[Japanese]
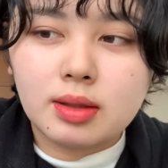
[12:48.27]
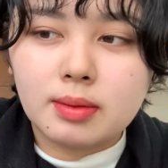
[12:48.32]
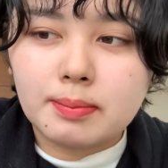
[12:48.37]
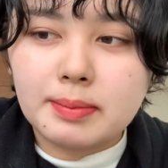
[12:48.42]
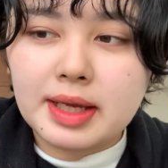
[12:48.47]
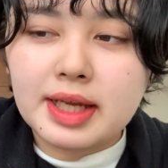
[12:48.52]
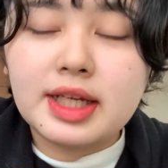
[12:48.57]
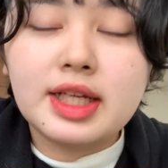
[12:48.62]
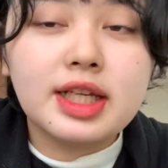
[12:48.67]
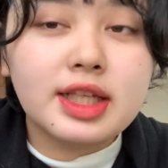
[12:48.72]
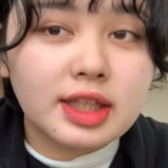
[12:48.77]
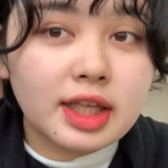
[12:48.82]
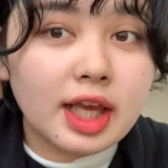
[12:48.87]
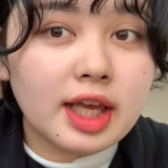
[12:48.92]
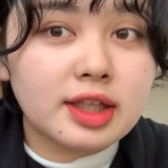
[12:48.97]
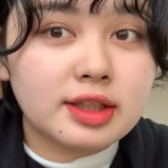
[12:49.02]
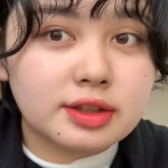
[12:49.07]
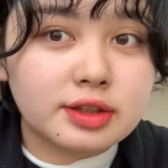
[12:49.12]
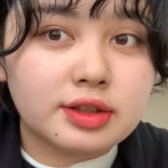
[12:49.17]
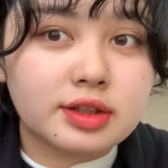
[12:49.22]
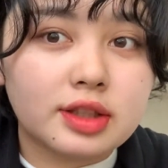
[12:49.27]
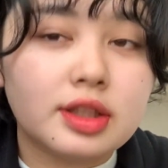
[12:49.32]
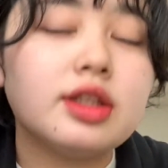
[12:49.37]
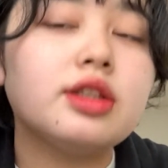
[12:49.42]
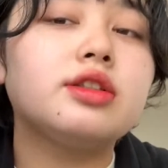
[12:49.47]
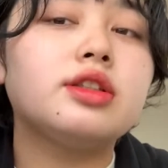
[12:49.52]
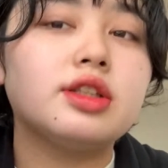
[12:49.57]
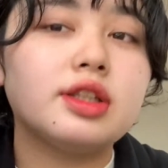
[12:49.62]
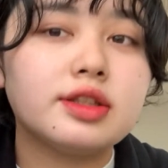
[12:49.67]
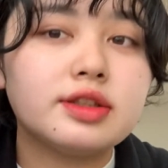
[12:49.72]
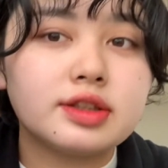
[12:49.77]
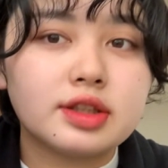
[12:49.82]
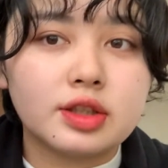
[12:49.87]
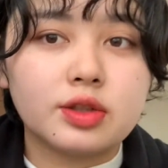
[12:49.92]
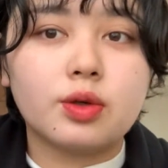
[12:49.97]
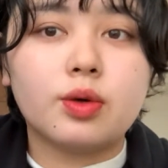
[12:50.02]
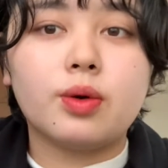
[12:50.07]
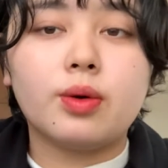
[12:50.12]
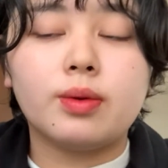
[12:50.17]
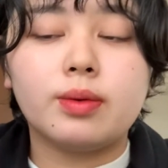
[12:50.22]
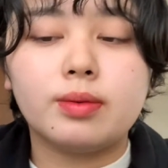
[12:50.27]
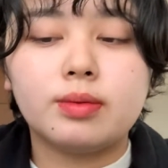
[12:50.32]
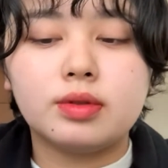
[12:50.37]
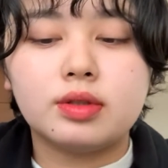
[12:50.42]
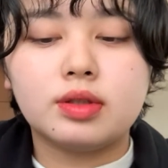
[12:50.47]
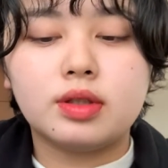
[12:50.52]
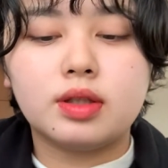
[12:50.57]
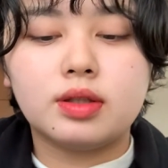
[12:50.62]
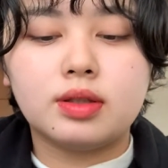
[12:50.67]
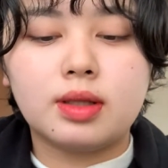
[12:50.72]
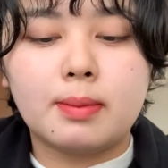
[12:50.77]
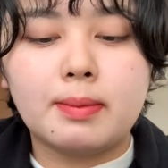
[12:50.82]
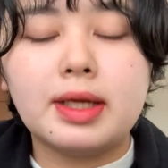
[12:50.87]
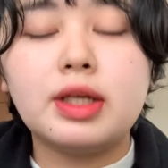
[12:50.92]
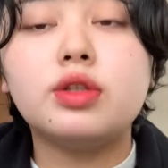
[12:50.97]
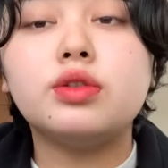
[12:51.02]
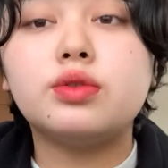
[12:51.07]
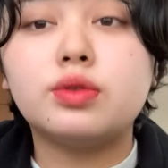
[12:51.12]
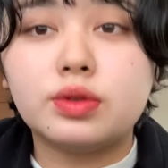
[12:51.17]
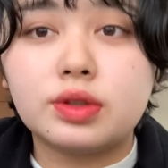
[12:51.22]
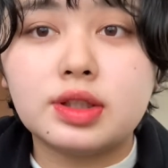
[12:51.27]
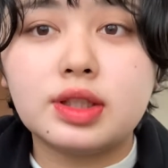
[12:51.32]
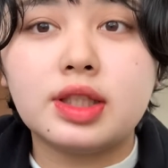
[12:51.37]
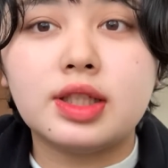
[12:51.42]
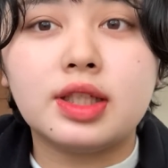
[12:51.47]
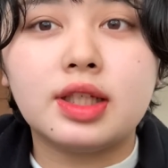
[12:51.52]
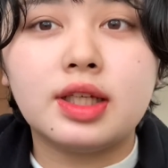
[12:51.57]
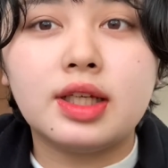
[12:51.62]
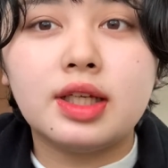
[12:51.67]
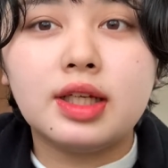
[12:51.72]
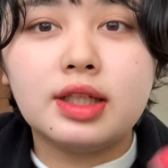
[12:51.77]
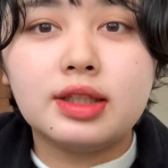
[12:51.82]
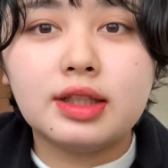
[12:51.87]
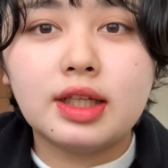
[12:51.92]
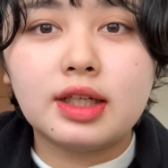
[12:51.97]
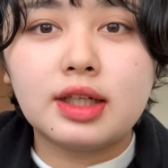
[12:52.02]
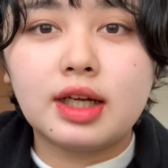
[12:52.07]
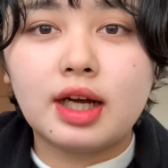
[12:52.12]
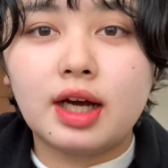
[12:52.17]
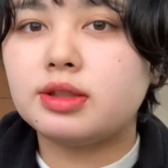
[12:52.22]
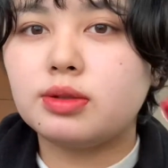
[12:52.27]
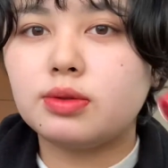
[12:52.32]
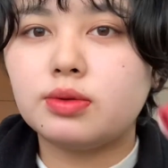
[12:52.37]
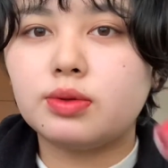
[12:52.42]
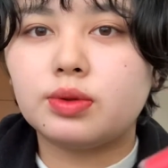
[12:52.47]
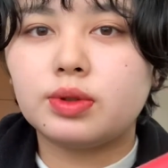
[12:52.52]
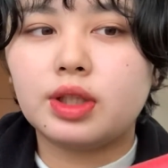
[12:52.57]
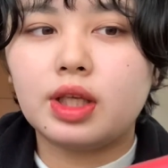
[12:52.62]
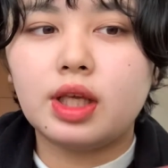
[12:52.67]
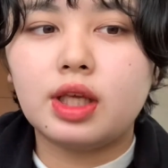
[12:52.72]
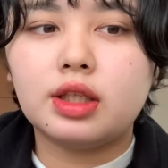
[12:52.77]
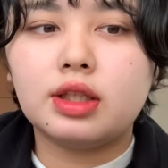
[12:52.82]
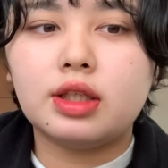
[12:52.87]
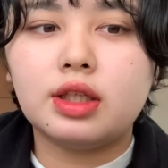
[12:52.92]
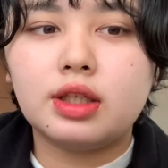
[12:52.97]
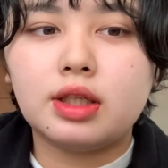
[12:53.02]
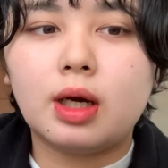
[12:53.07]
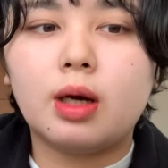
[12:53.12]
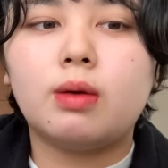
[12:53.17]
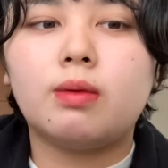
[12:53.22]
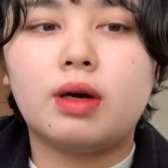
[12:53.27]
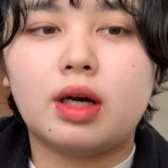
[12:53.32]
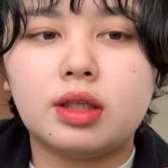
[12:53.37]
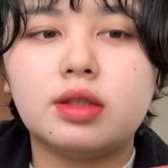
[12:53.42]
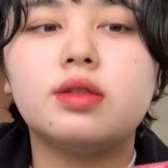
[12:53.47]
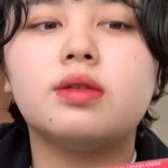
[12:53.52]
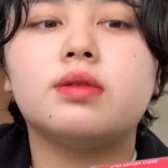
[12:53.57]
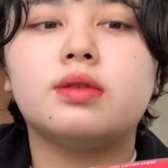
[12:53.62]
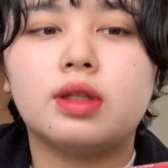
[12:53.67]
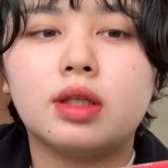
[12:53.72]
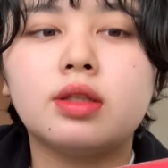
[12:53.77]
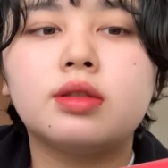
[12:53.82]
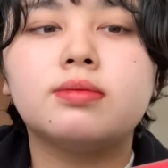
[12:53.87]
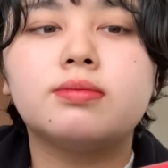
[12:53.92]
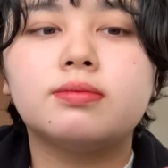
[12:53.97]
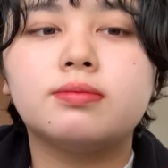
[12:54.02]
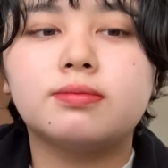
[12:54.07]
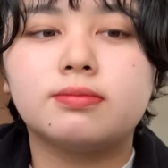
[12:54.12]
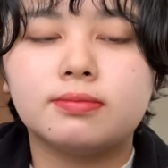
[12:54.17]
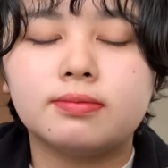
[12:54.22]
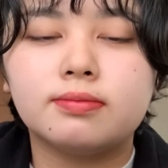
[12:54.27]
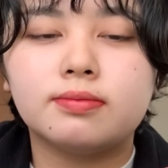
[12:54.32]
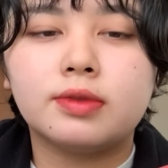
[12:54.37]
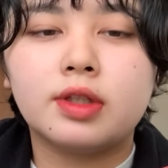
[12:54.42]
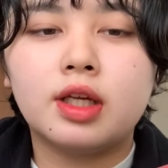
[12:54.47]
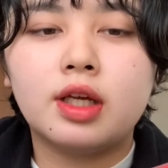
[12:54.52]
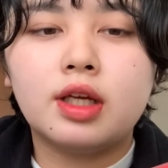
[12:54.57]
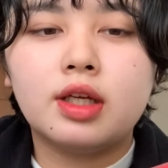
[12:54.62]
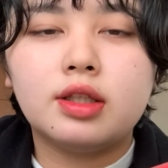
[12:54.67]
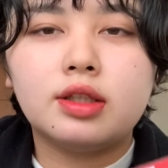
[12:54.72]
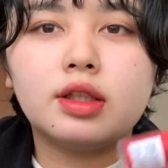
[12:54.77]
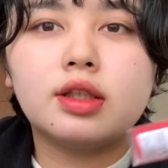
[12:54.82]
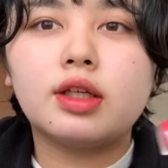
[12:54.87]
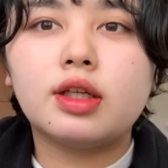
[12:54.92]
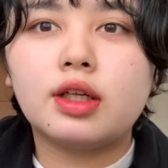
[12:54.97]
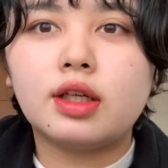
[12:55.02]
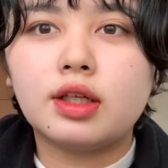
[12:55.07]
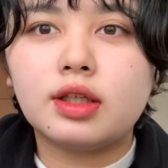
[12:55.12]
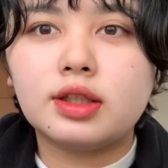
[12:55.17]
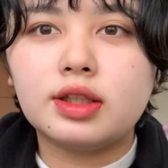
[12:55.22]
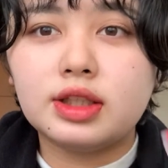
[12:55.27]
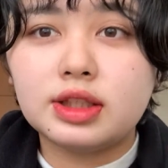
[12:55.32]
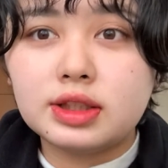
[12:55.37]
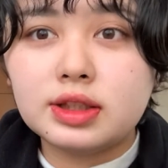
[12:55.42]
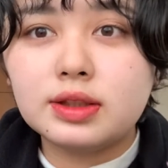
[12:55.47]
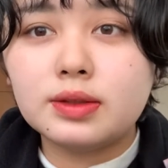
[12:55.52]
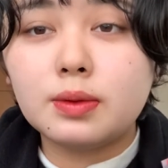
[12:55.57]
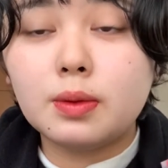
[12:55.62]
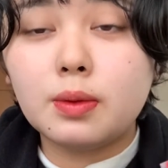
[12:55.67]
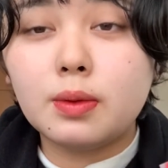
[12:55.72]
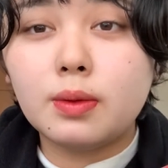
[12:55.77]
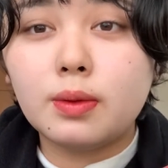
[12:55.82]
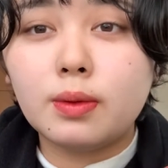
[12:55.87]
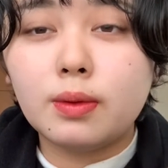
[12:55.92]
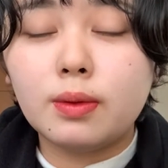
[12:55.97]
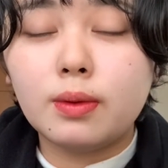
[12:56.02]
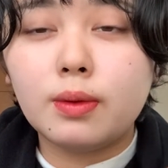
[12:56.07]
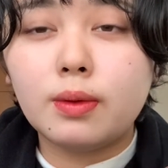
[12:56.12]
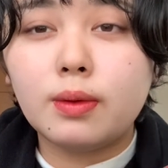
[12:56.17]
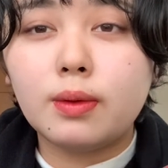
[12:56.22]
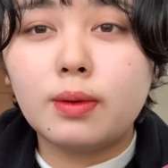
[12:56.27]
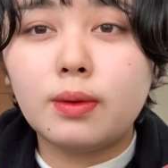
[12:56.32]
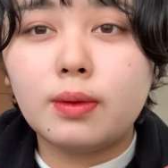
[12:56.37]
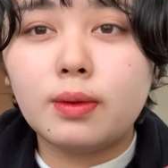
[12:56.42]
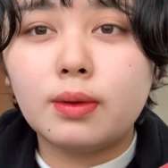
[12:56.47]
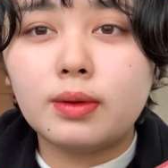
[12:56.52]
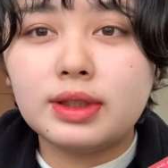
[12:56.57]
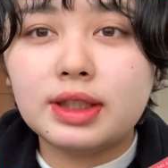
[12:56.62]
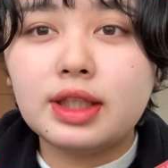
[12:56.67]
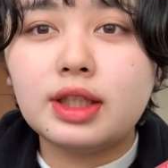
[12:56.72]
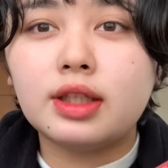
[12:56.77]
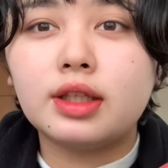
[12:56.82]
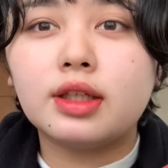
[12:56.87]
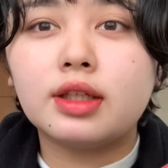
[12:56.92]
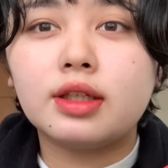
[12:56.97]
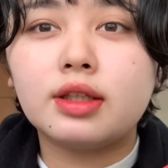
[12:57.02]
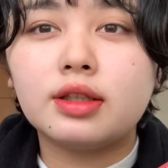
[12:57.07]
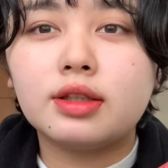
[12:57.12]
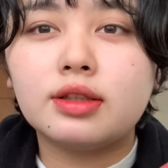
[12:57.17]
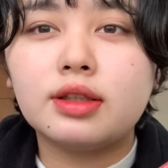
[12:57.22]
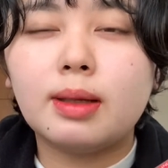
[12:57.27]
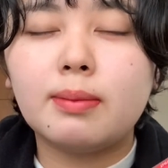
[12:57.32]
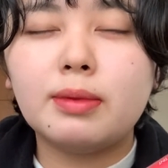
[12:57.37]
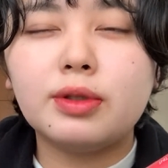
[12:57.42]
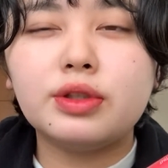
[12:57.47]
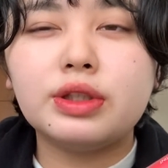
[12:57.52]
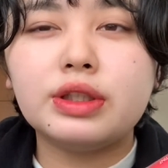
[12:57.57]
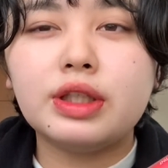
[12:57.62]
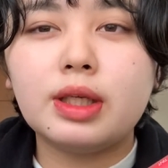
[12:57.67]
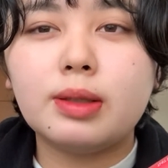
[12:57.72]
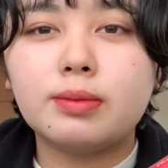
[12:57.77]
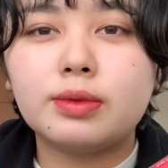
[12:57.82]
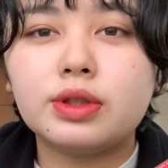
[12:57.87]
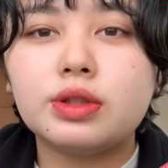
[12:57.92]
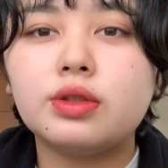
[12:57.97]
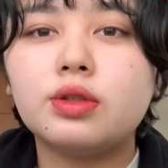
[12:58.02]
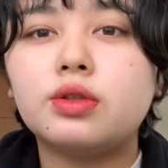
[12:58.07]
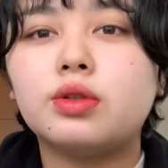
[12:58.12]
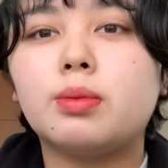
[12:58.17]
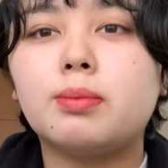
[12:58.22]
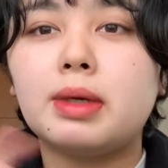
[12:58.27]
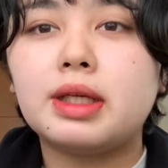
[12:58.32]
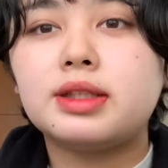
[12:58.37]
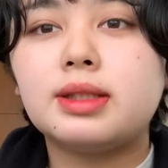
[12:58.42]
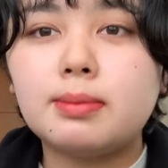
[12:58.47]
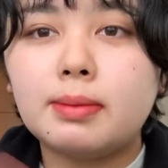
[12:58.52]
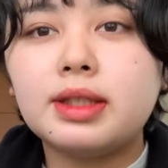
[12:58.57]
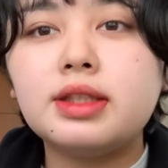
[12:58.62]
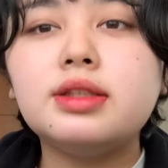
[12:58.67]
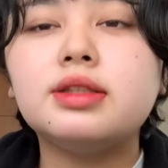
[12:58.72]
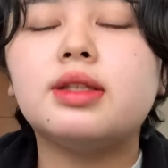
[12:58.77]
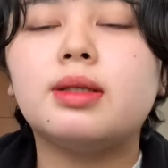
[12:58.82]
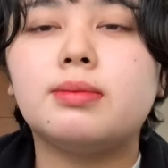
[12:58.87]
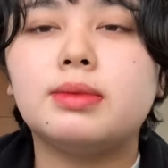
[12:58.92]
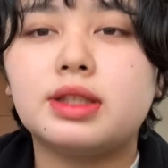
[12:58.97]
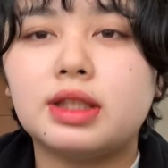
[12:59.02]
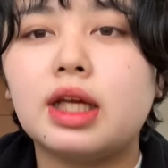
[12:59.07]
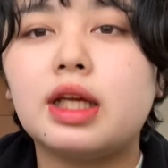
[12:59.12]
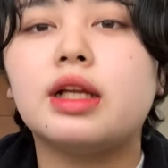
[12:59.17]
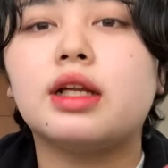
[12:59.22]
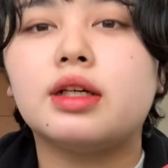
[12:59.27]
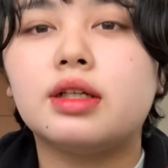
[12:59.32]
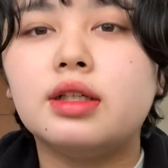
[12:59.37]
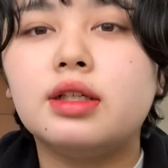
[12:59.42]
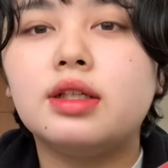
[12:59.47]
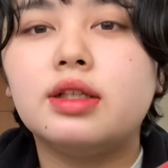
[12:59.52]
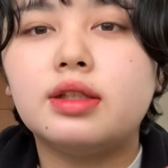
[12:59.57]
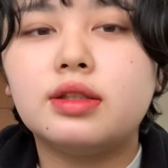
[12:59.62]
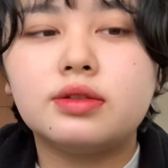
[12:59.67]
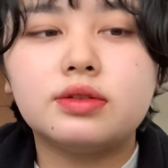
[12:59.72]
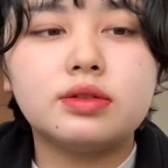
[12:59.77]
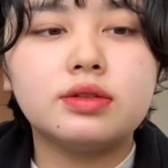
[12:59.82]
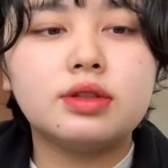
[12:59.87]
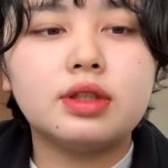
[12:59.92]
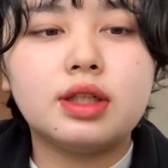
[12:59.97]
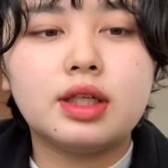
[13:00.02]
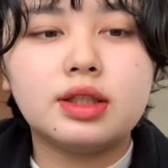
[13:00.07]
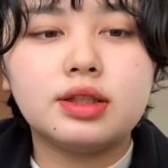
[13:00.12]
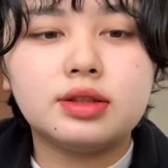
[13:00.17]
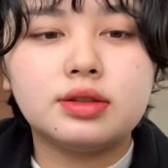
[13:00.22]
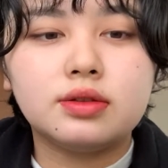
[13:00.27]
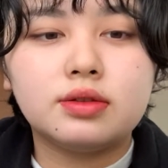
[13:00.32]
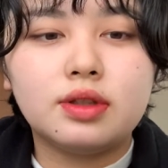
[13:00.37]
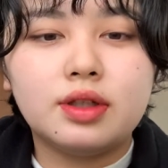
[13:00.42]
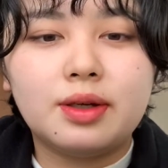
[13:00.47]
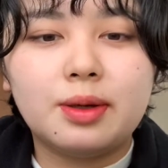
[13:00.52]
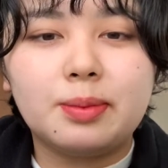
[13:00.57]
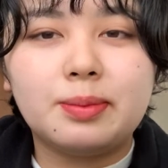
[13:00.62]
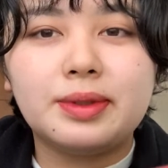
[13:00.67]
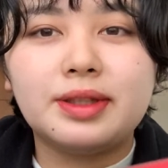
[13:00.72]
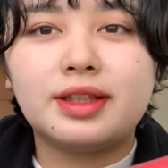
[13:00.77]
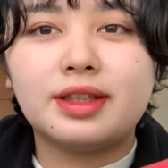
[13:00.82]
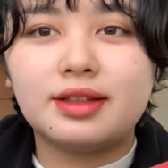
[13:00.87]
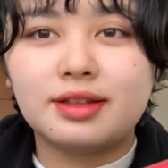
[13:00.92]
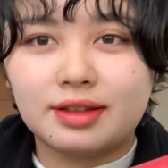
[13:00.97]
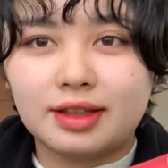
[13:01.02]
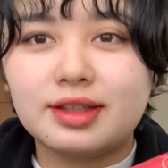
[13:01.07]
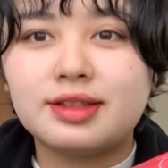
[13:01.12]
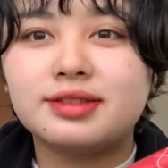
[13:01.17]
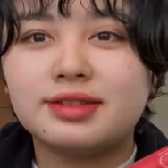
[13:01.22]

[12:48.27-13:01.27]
ベリーケークって言うんですけど、名前の通り、なんかちょっとケーキ感はあるよね。うん。だから、いちごに生クリームちょっと混ぜましたみたいな。そんな感じの色味です